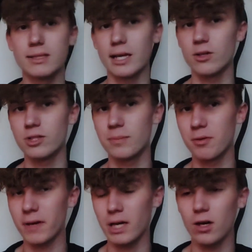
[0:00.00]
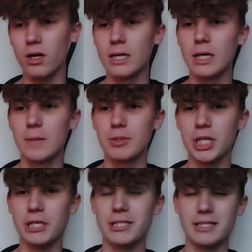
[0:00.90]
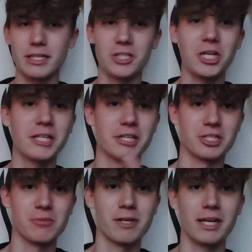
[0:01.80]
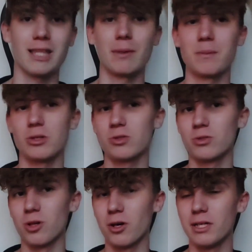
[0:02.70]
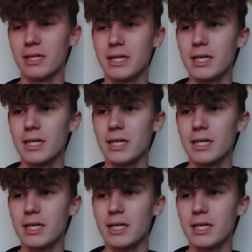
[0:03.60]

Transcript: tego typowego przejścia z jesieni na zimę, kiedy po prostu no